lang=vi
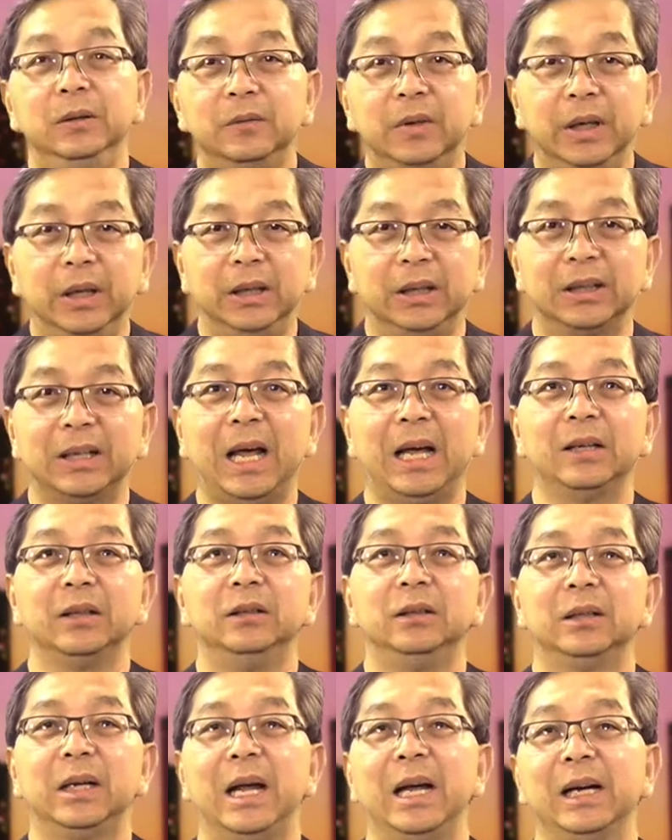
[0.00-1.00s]
viện đang
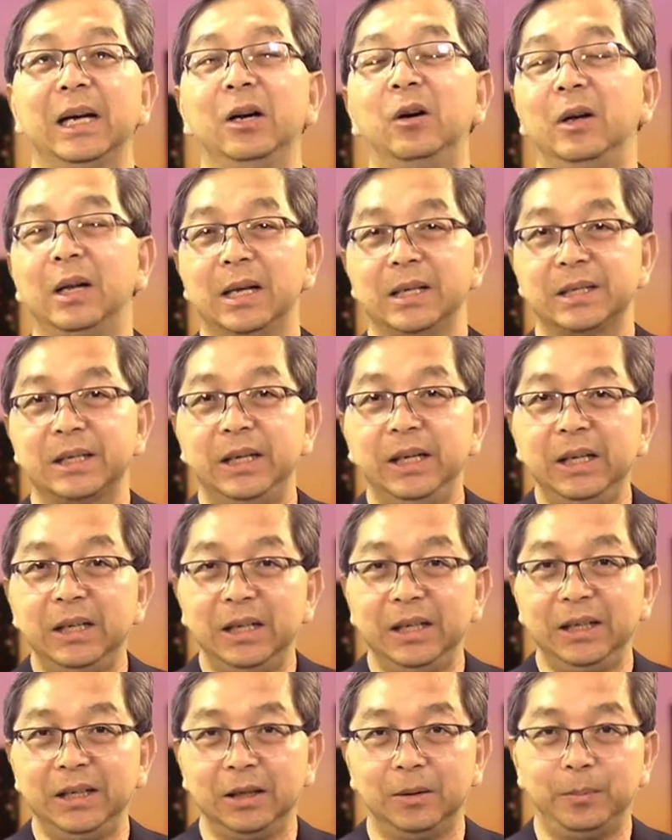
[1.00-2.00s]
đưa ra cái gọi là
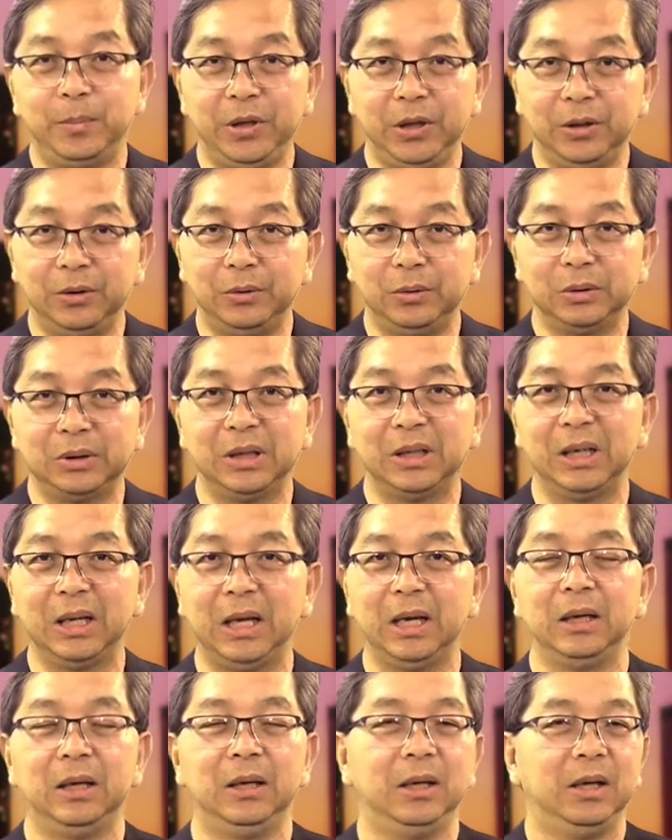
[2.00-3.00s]
skinny appeal tức
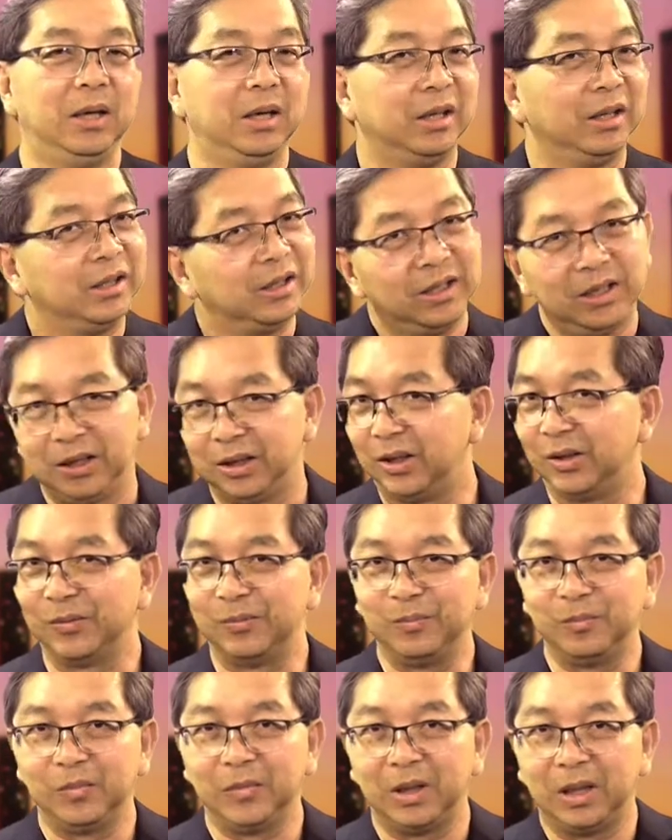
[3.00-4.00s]
là
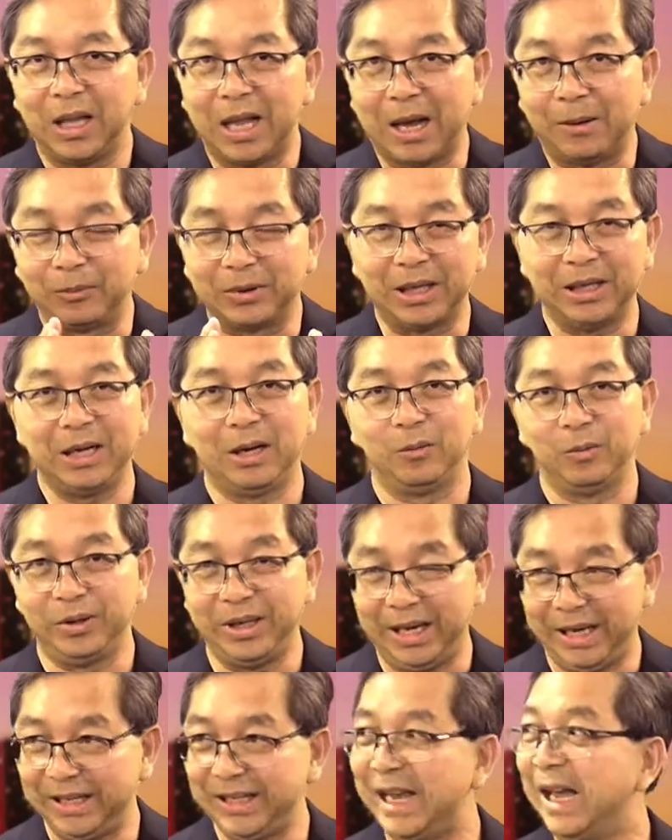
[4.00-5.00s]
làm cái nào
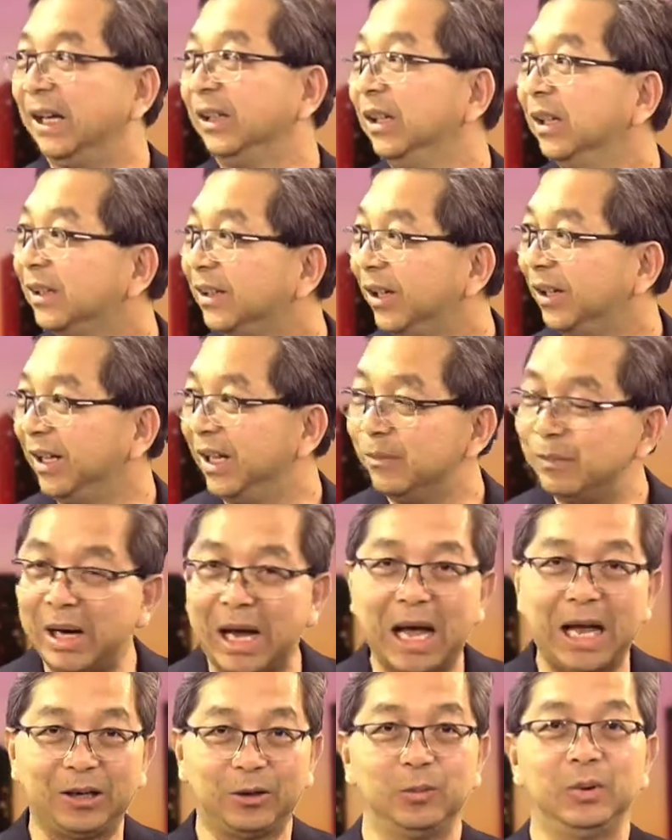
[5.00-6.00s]
nhẹ nhàng nhất thôi để mà
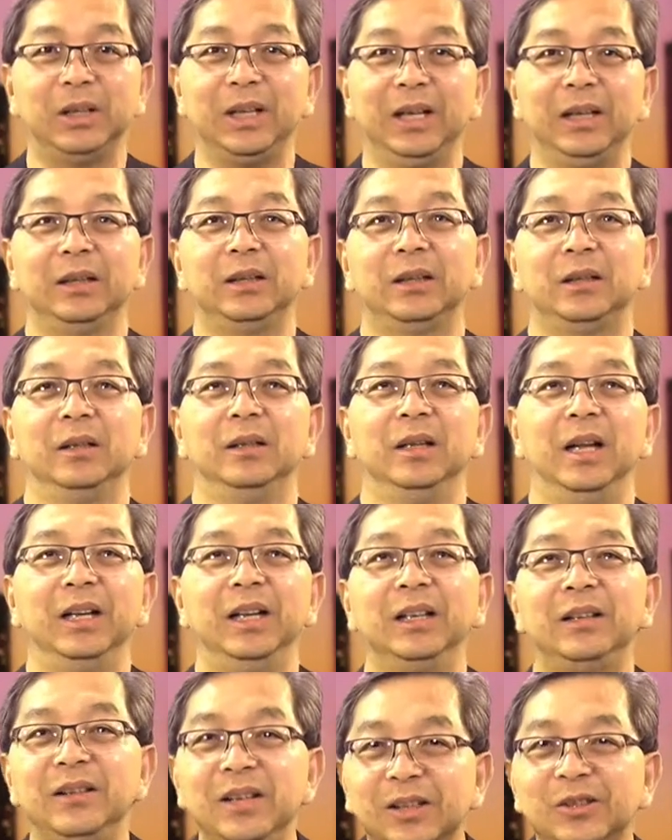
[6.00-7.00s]
ai cũng ừ. có thể để
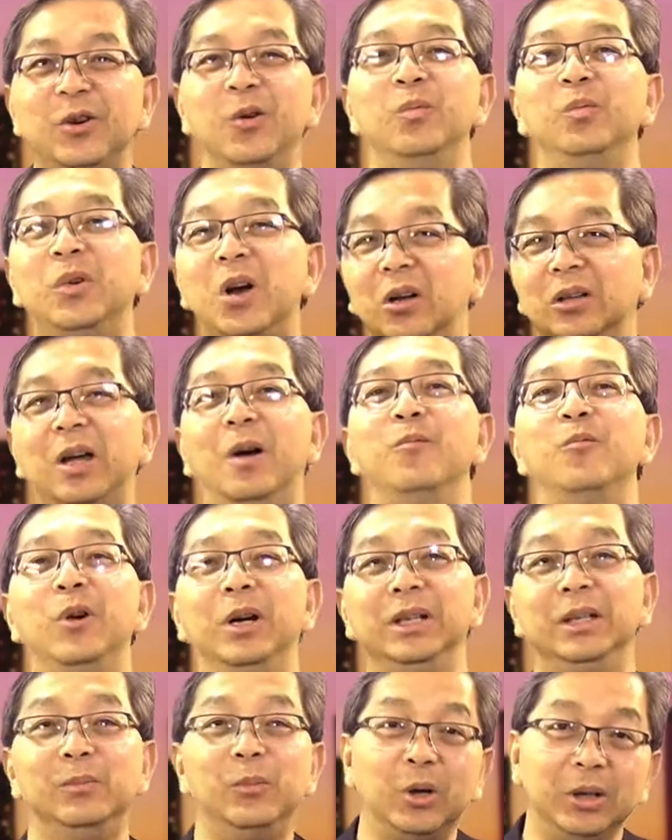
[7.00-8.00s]
ít nhất ừ. cũng có thông qua
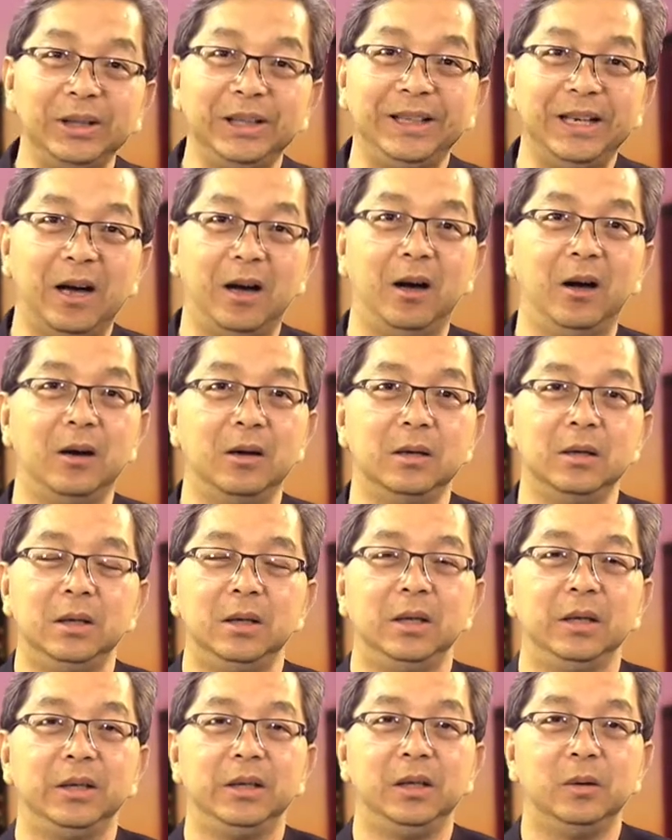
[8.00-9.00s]
được một cái gì đó
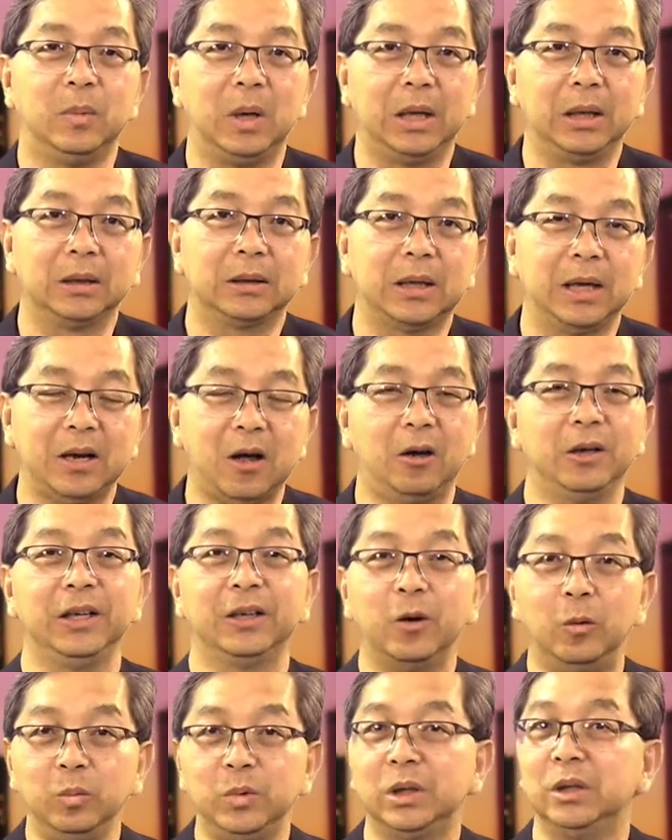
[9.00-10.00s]
ừ. nhưng mà cái đó thì
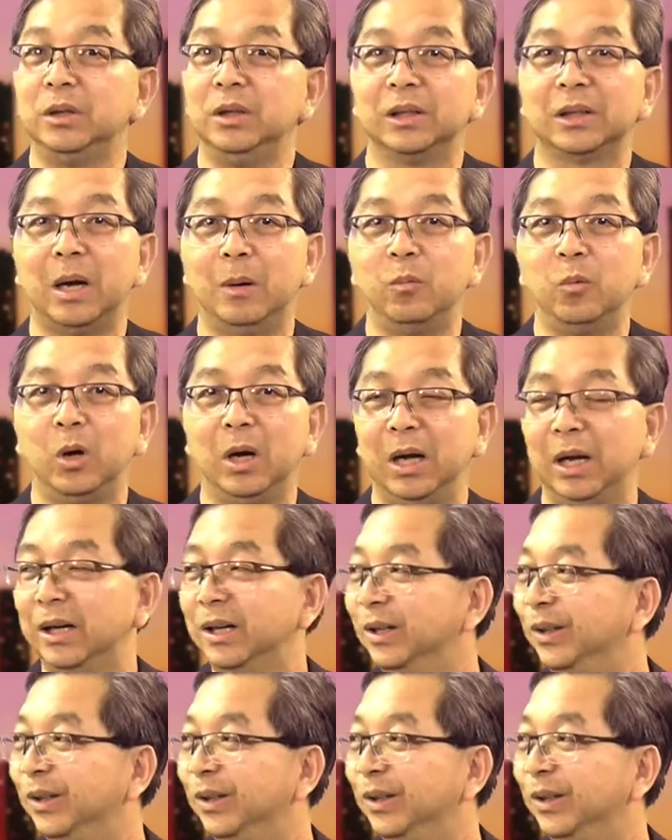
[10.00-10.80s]
cũng chưa tức được là thông đừng qua có dùng